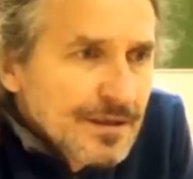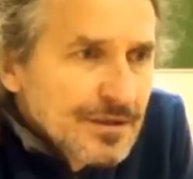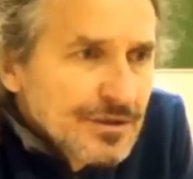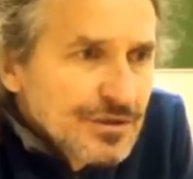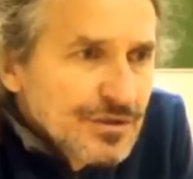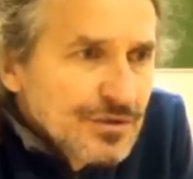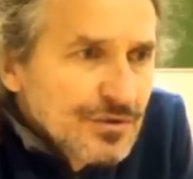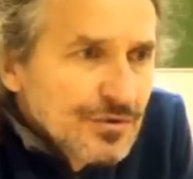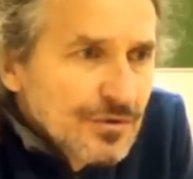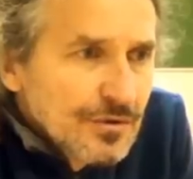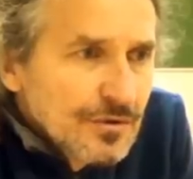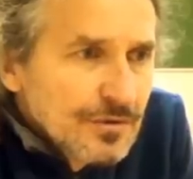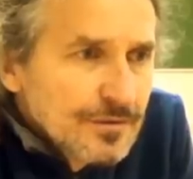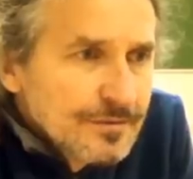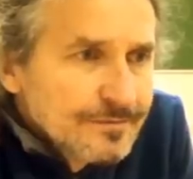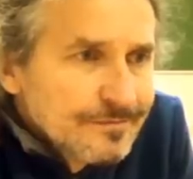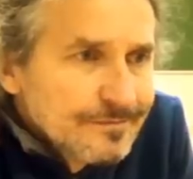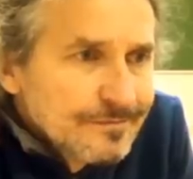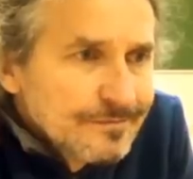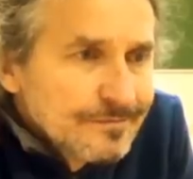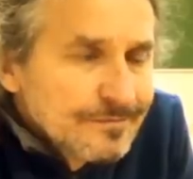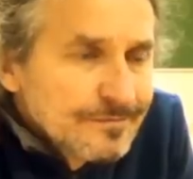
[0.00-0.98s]
что
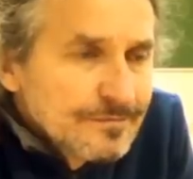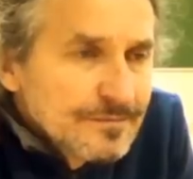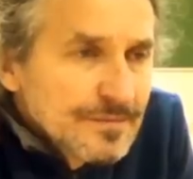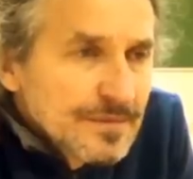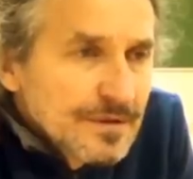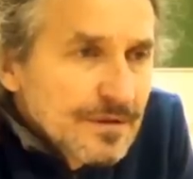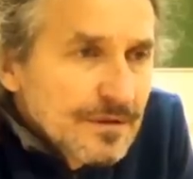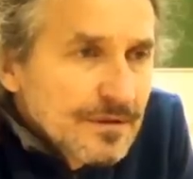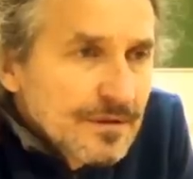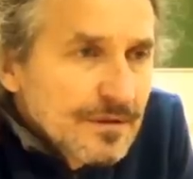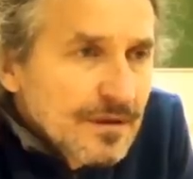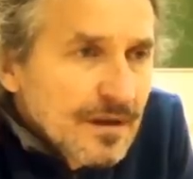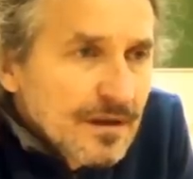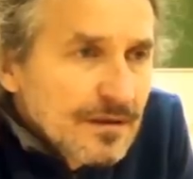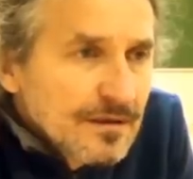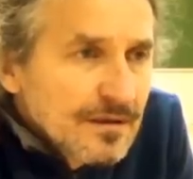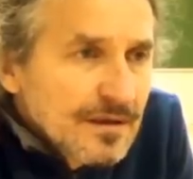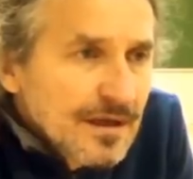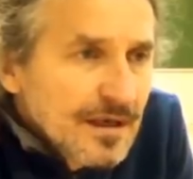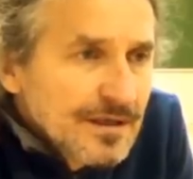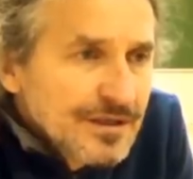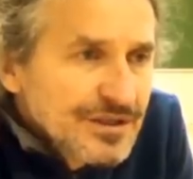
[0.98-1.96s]

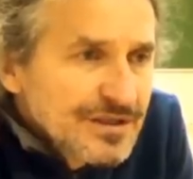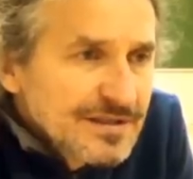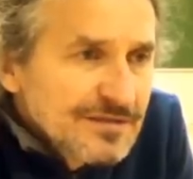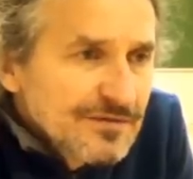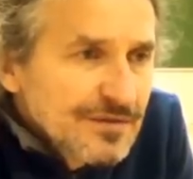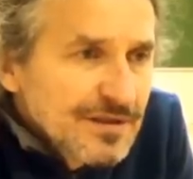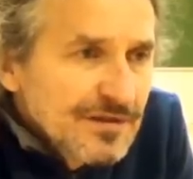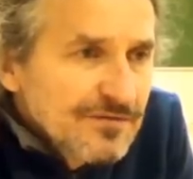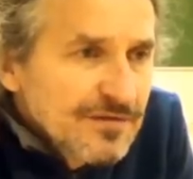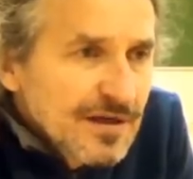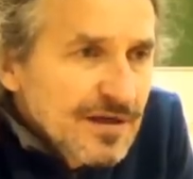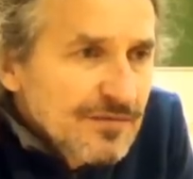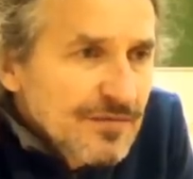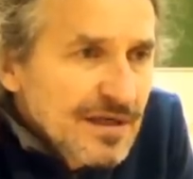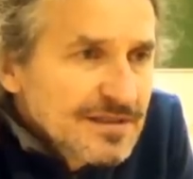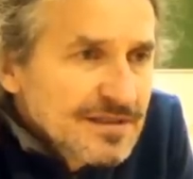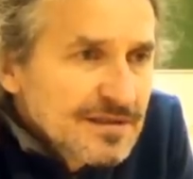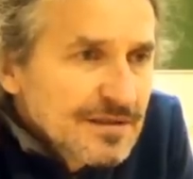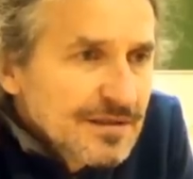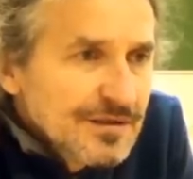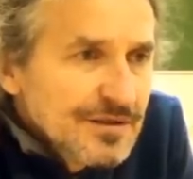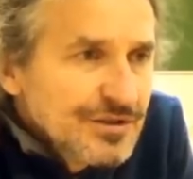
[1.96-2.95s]
Количество
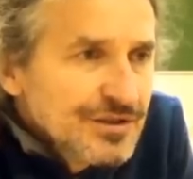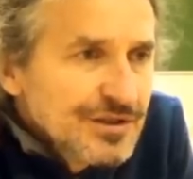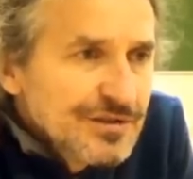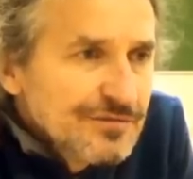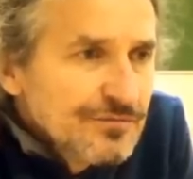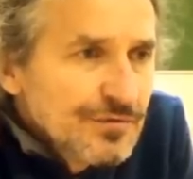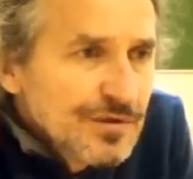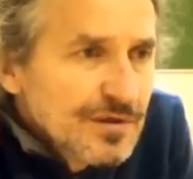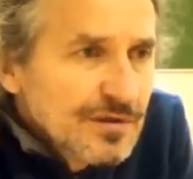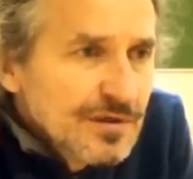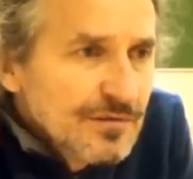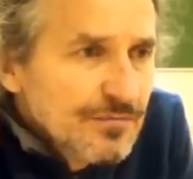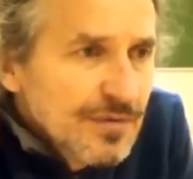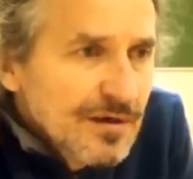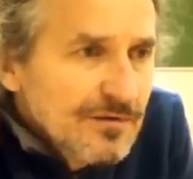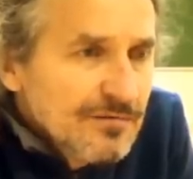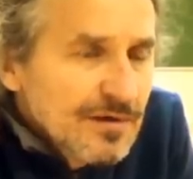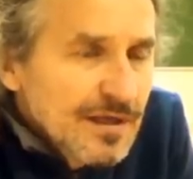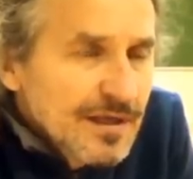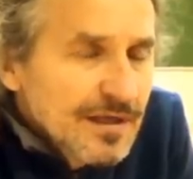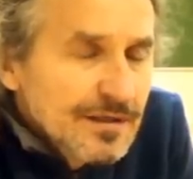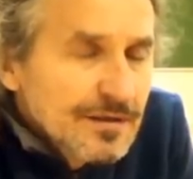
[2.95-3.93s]
информации ничего не
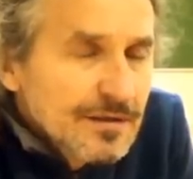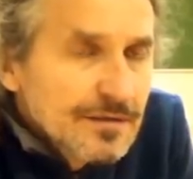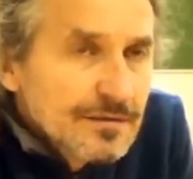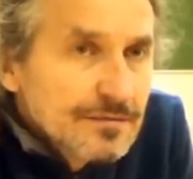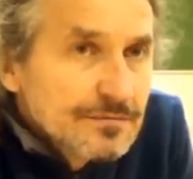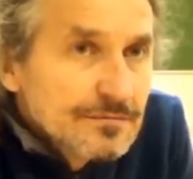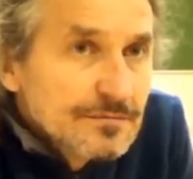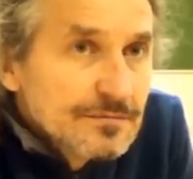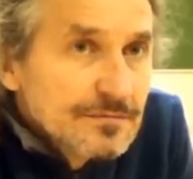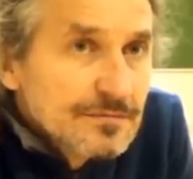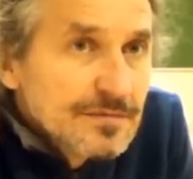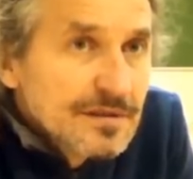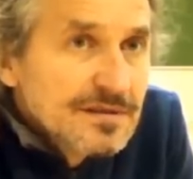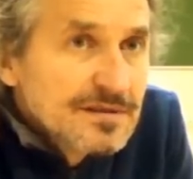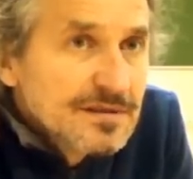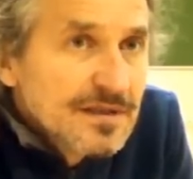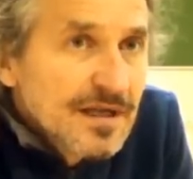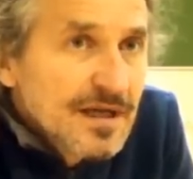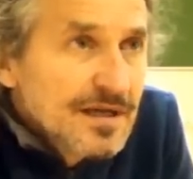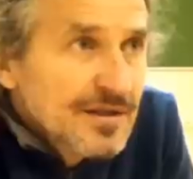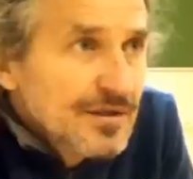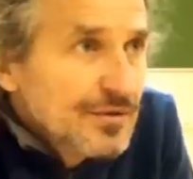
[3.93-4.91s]
добавляет к
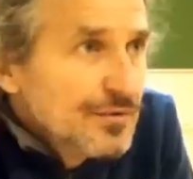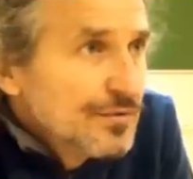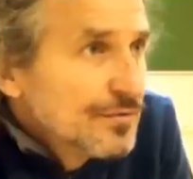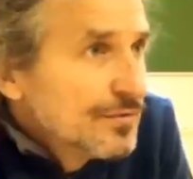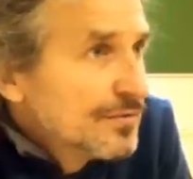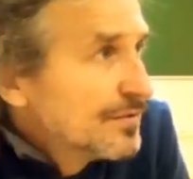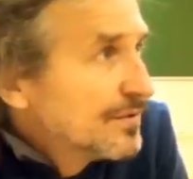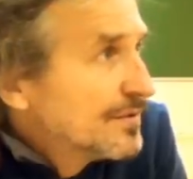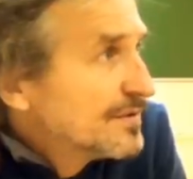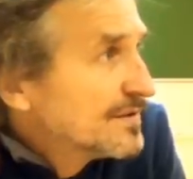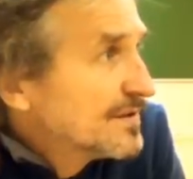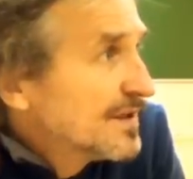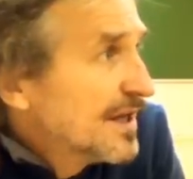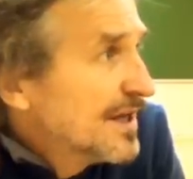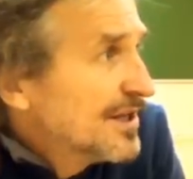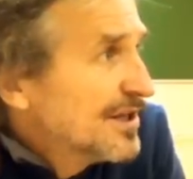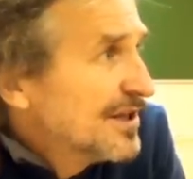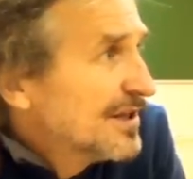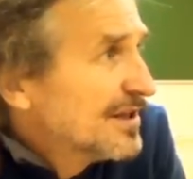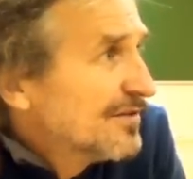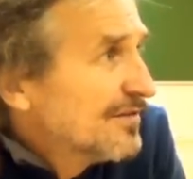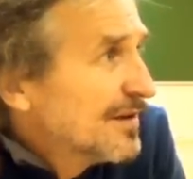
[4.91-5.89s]
знанию.
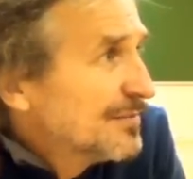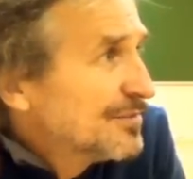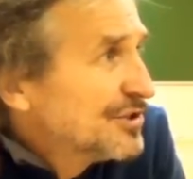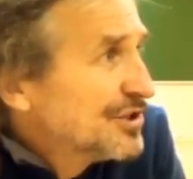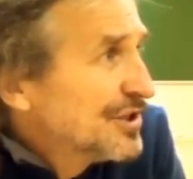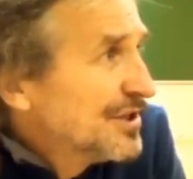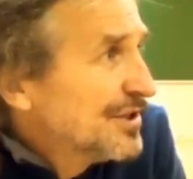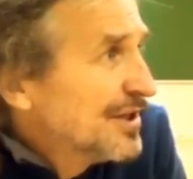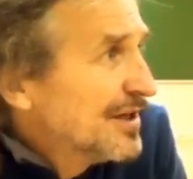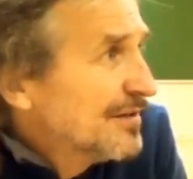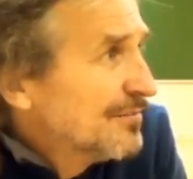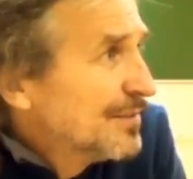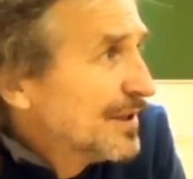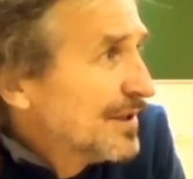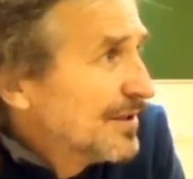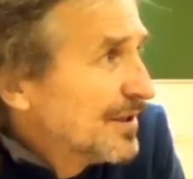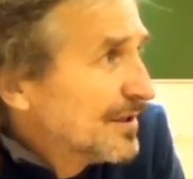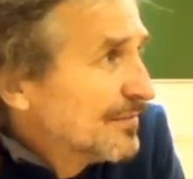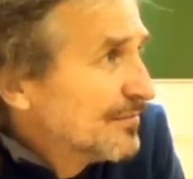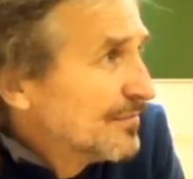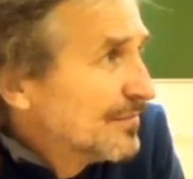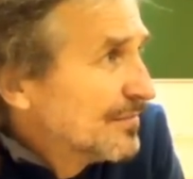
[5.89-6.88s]
Знание – это вообще не об
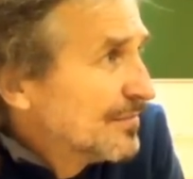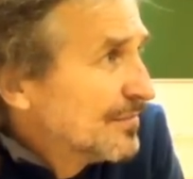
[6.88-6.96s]
этом.